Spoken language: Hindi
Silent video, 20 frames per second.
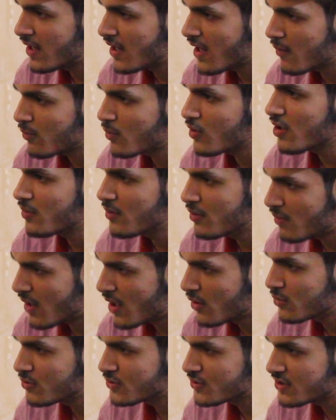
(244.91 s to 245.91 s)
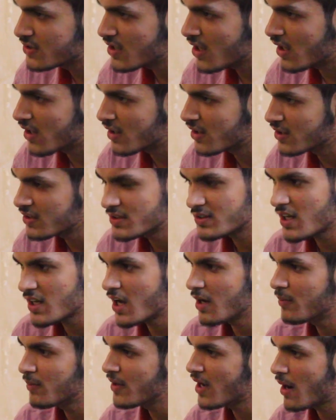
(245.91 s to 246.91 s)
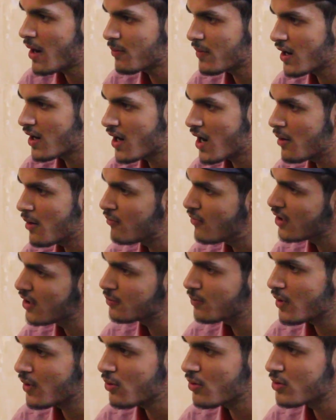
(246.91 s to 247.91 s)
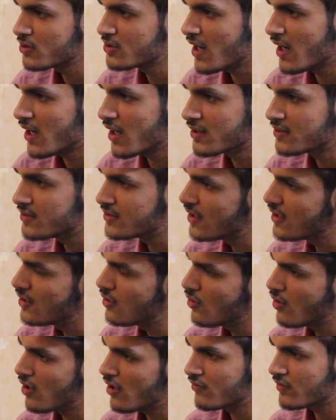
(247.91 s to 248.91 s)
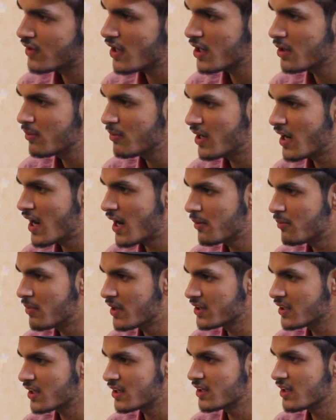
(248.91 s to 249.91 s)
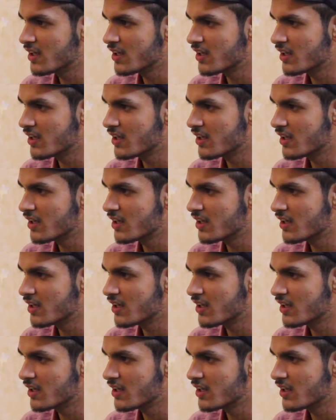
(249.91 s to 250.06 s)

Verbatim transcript: पहले आपको कभी मायूस किया इस साल भी आपका काम वक्त पर तो हो जाएगा सेरी और अफ्तारी में लाइट बंद कर